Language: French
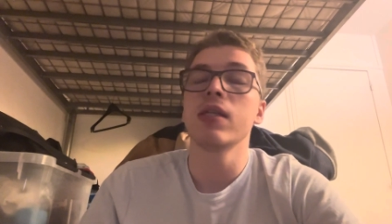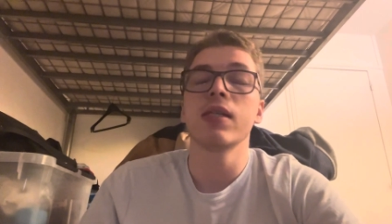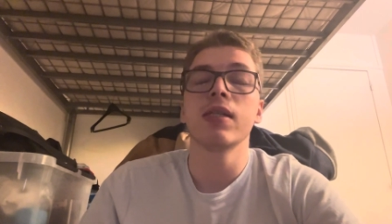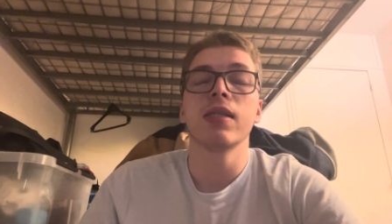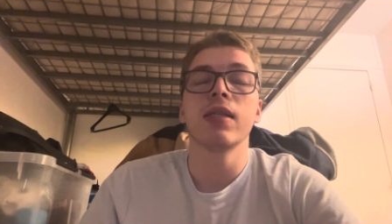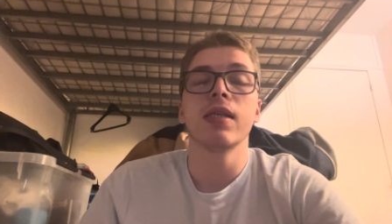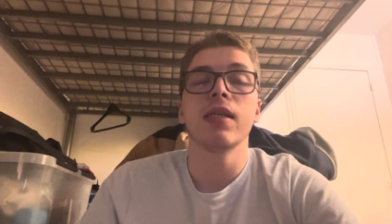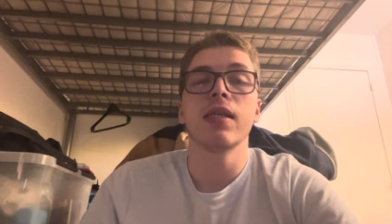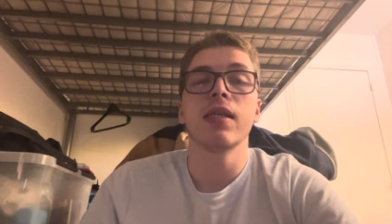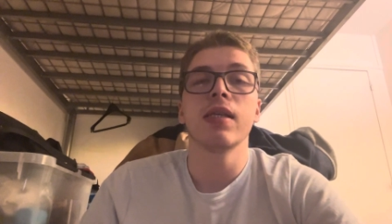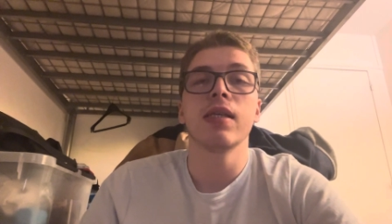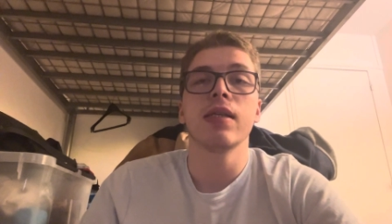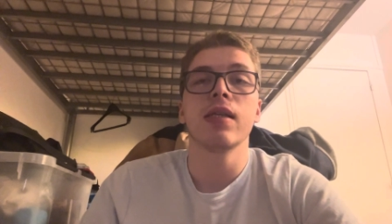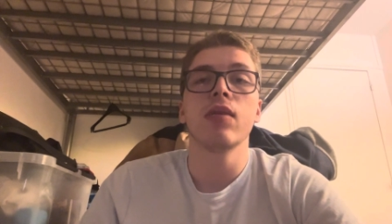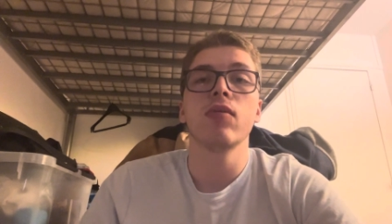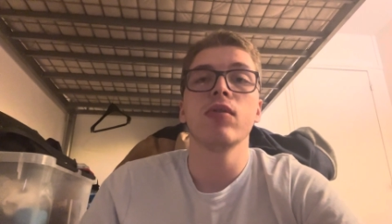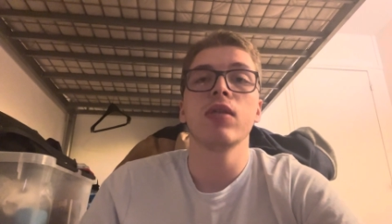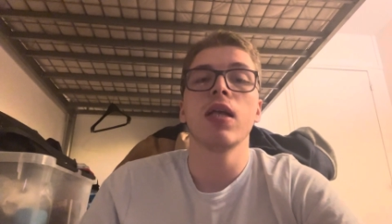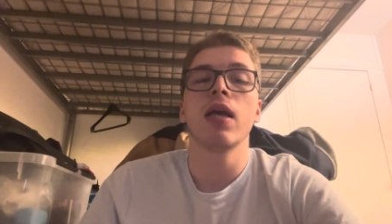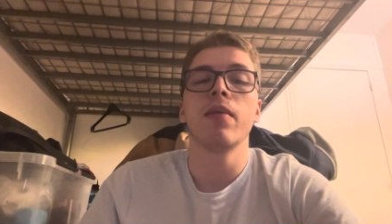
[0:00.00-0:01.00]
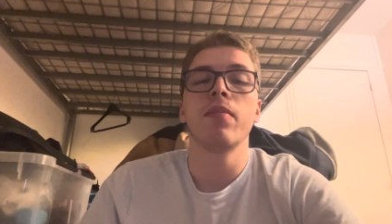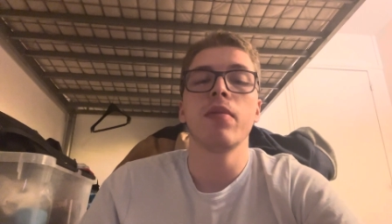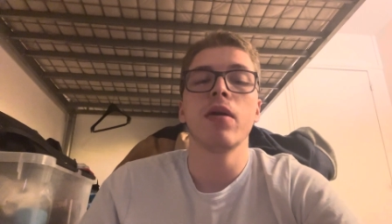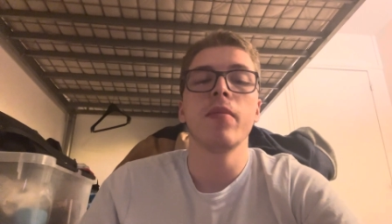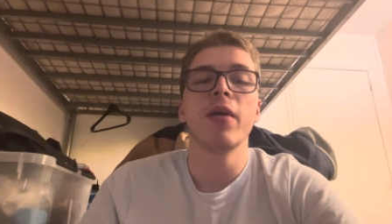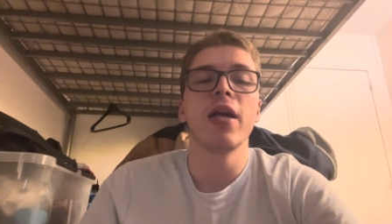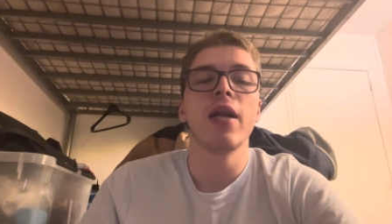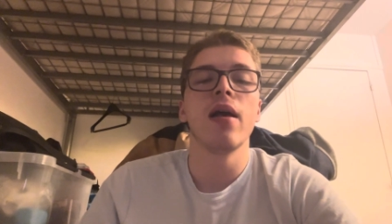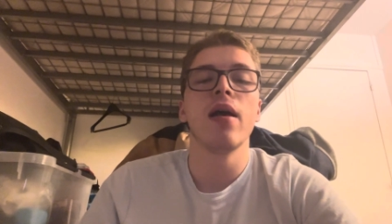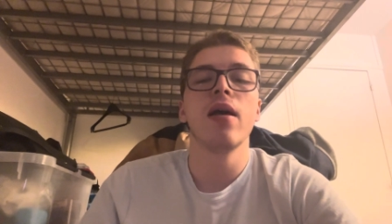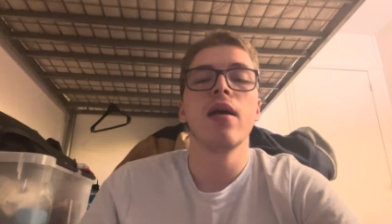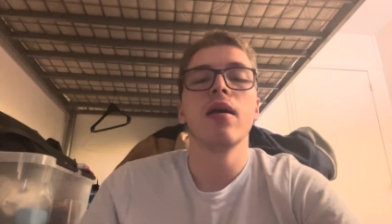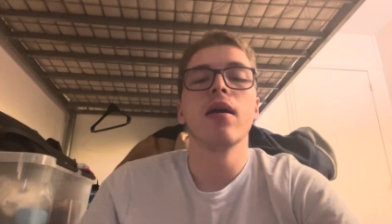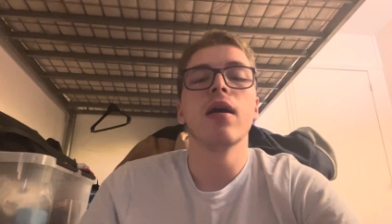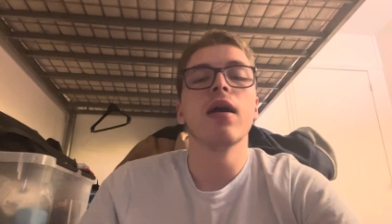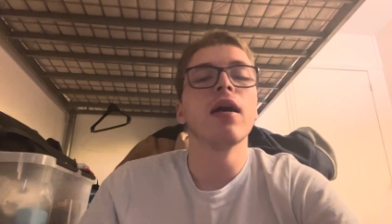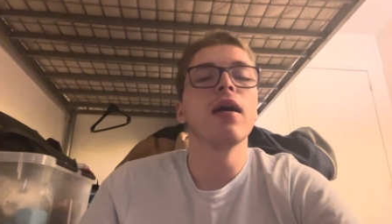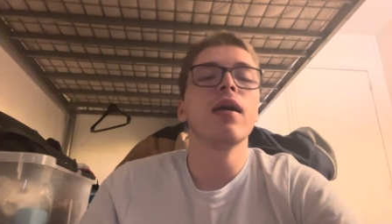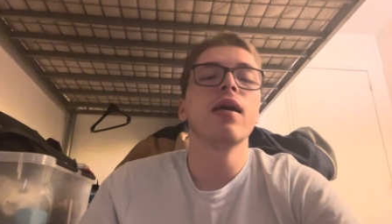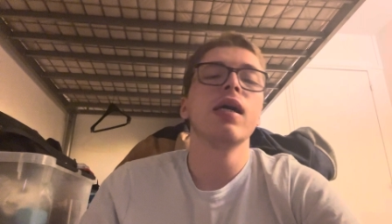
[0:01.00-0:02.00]
ça, nous aiderait pas mal.
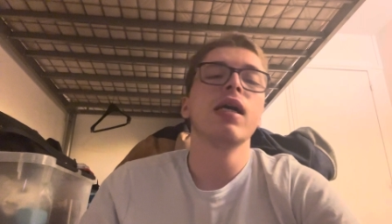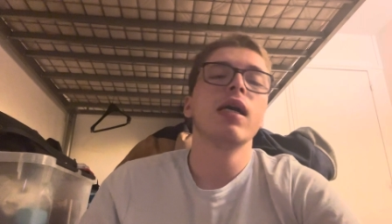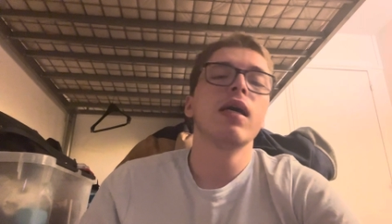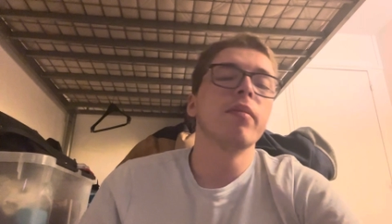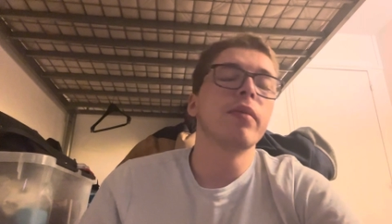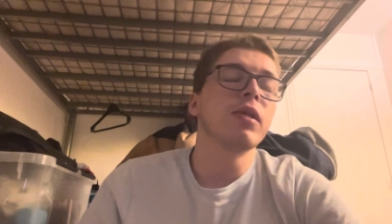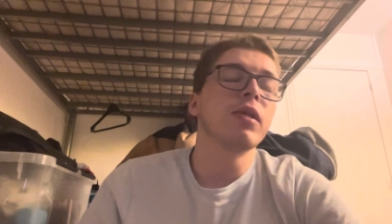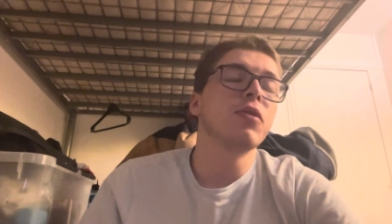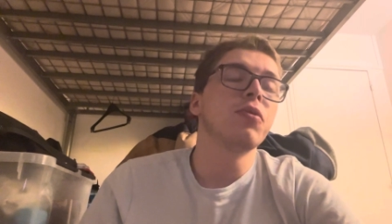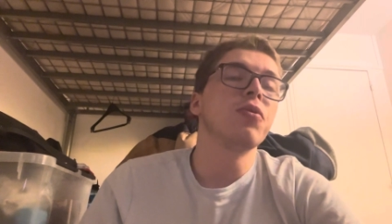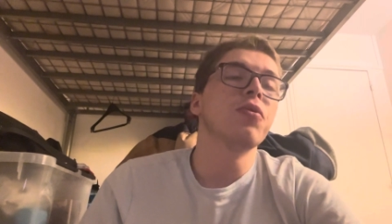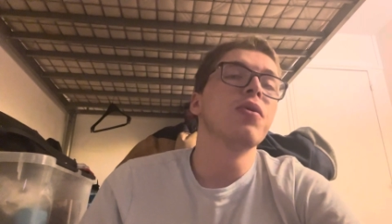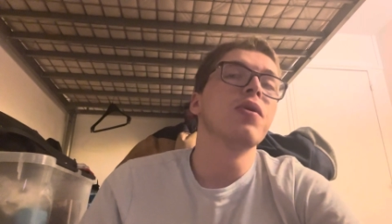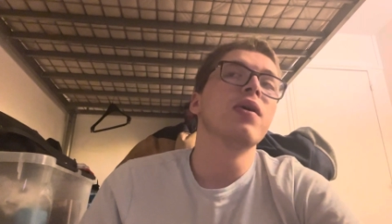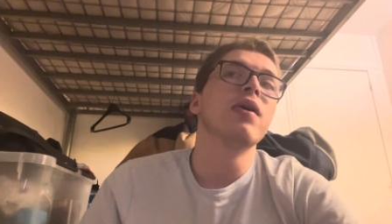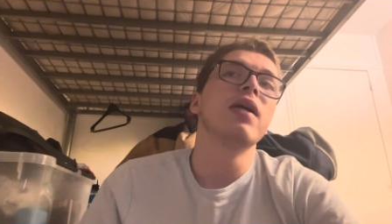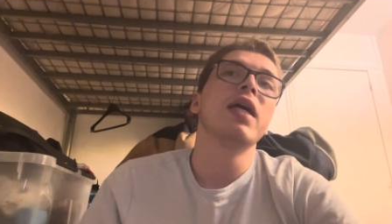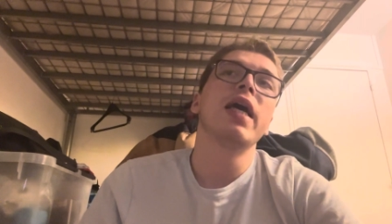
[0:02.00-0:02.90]
Hein, parce que